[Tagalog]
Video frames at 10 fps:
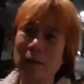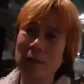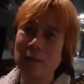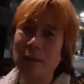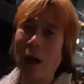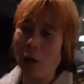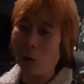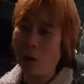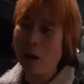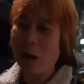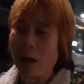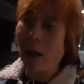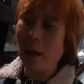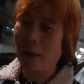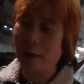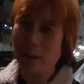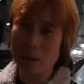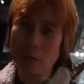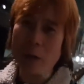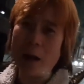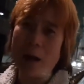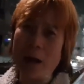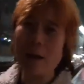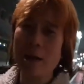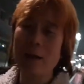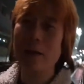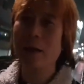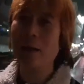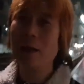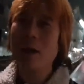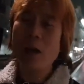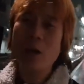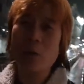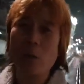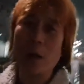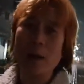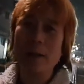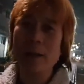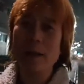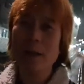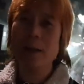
ating tao ang gawa. Well,